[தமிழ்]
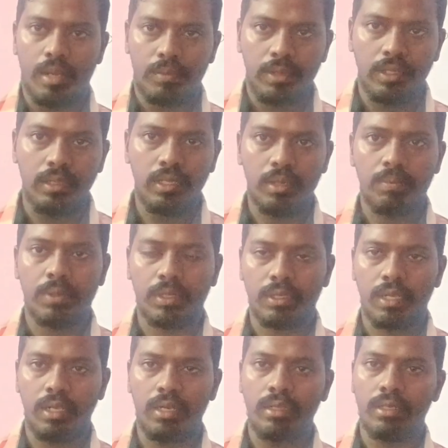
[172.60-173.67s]
நம்ம இந்திய
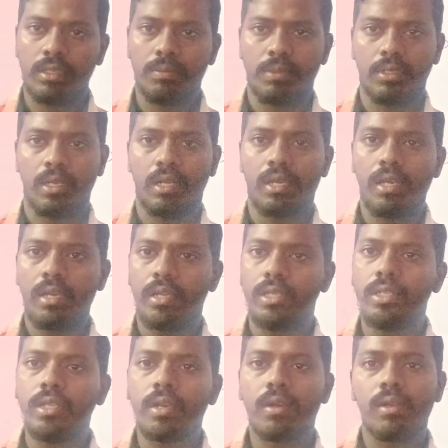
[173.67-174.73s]
பகுதியில இருந்தது பார்த்தீங்கன்னாக்கா
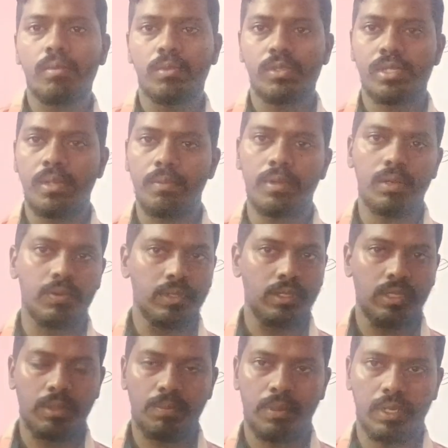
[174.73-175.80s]
இந்துக்களும் முஸ்லீம்களும் வந்து
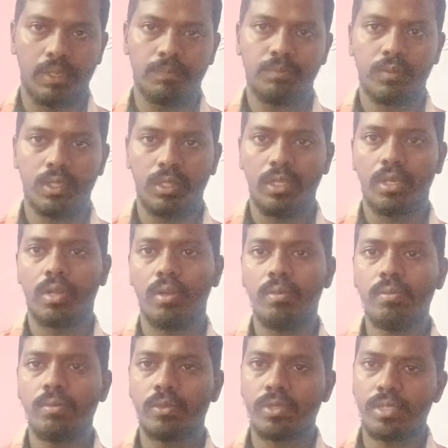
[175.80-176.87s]
இருந்திருப்பாங்க
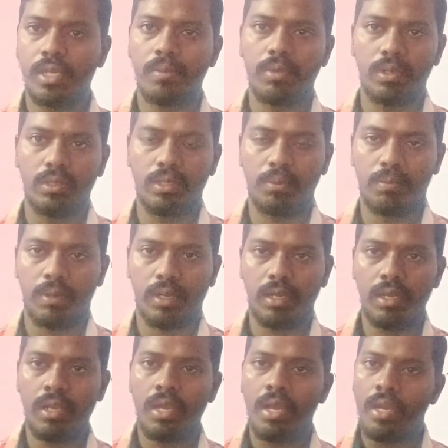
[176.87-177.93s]
இந்துக்களும் முஸ்லீம்களும் வந்திருப்பாங்க
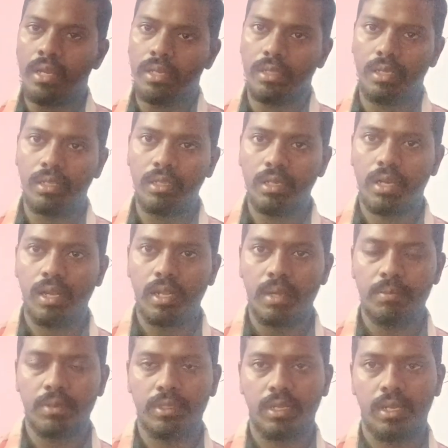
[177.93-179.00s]
இந்த இந்துக்கள்
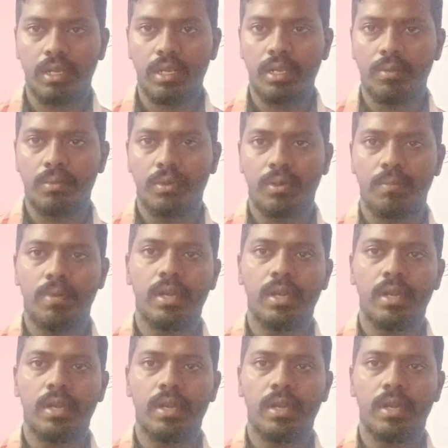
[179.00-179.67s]
தான் பார்த்தீங்கன்னாக்கா நம்ம